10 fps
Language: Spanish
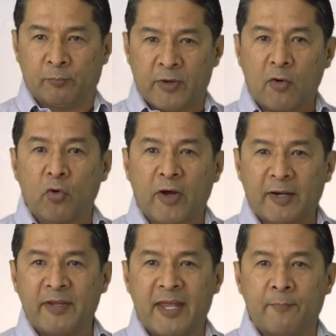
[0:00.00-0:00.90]
Voy a
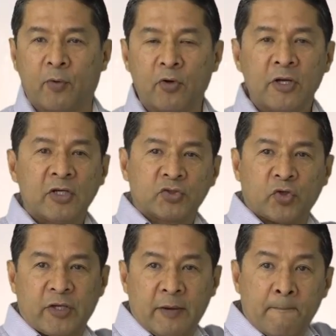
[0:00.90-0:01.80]
colocar mi ejemplo.
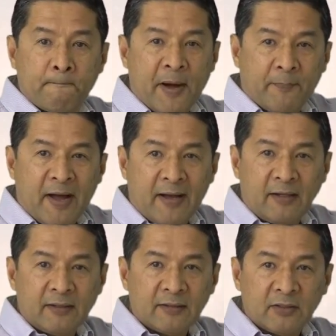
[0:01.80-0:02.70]
Soy
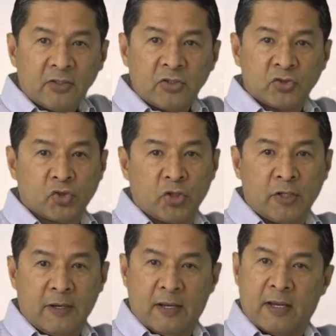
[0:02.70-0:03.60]
papá,
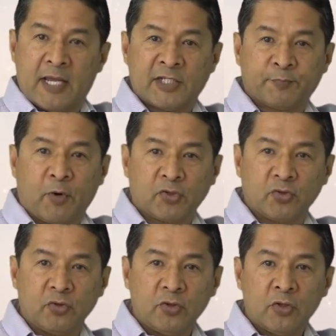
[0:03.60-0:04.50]
soy
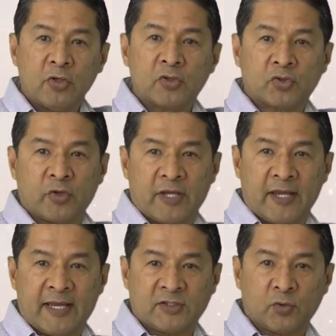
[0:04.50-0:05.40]
esposo, soy
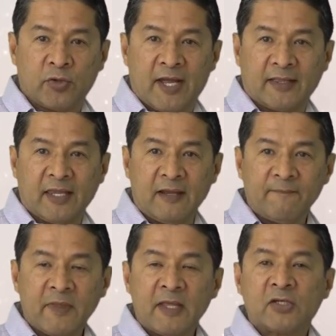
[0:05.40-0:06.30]
estudiante,
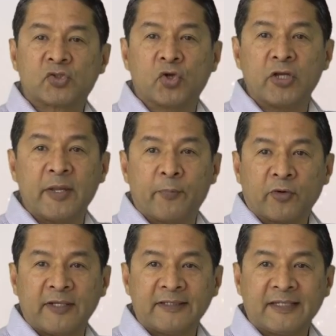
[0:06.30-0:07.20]
soy
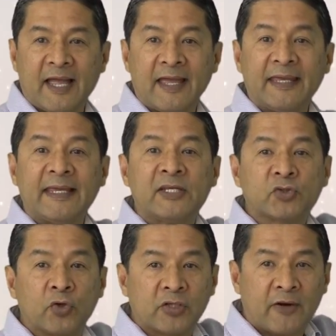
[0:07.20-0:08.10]
deportista y
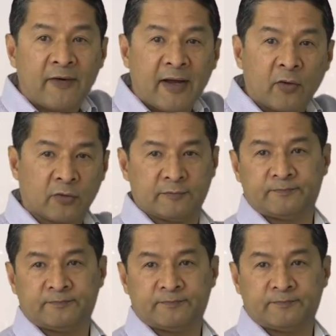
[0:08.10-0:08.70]
soy trabajador.